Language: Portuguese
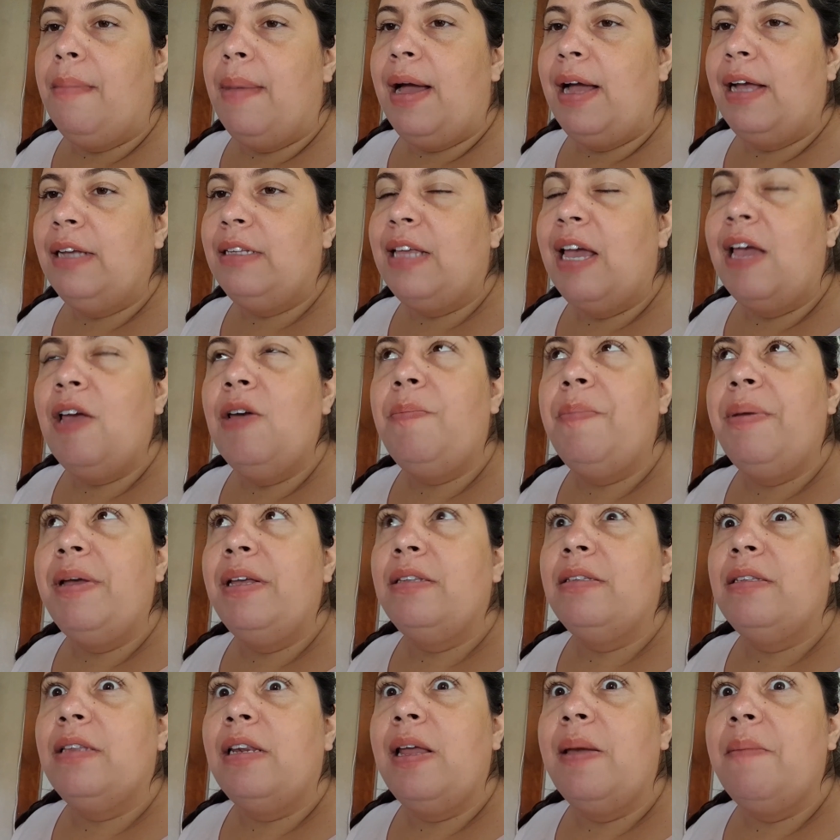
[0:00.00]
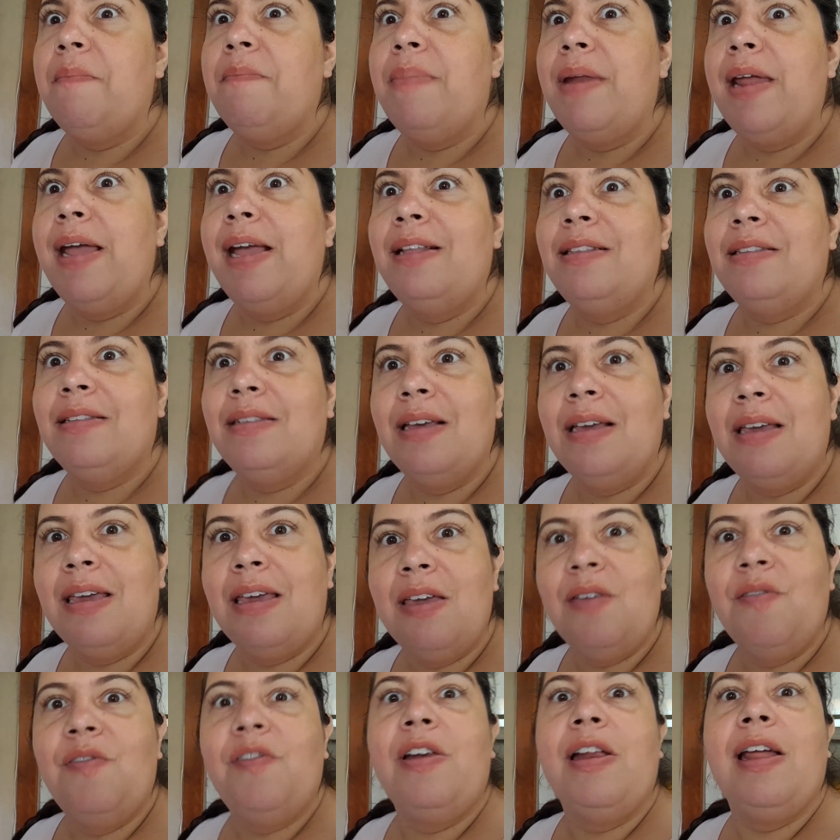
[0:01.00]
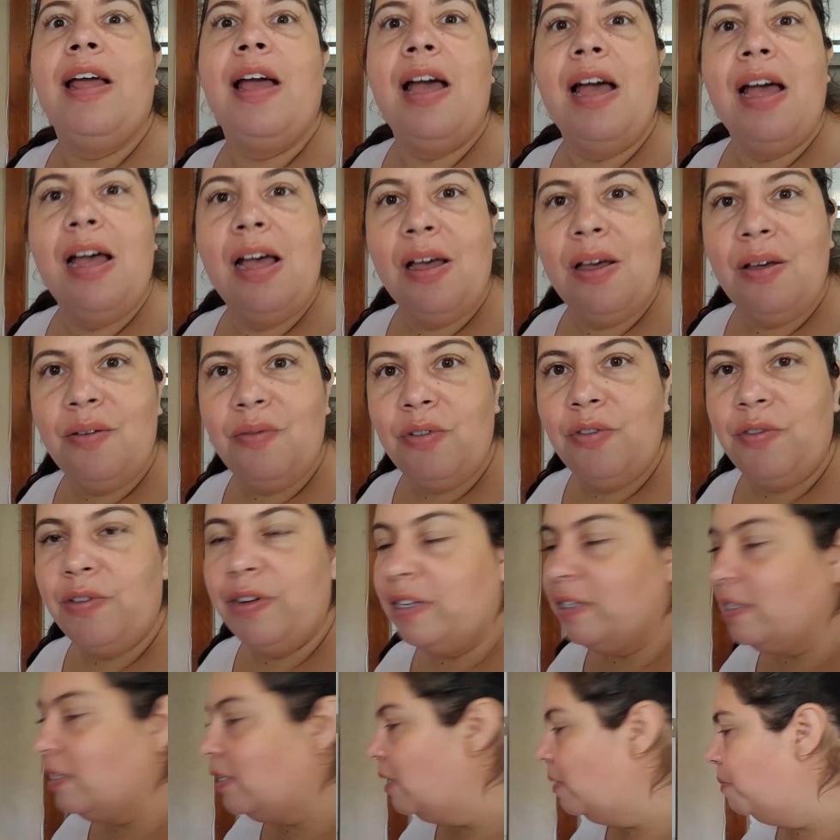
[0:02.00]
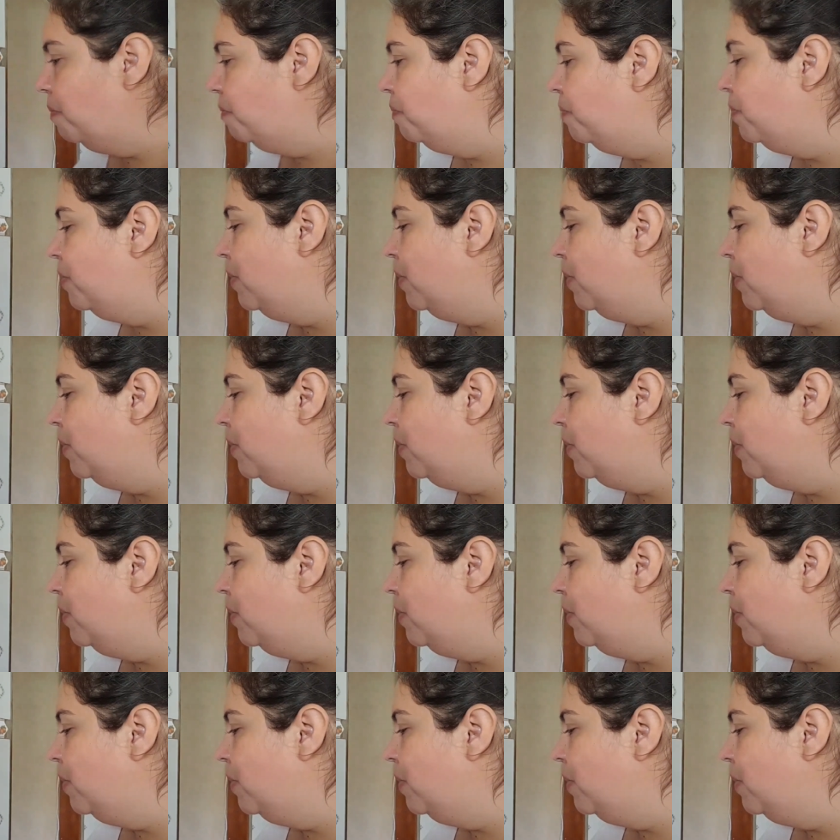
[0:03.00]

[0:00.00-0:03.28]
Mas aí eu pensei, lembrei disso aqui, falei, ah, vou fazer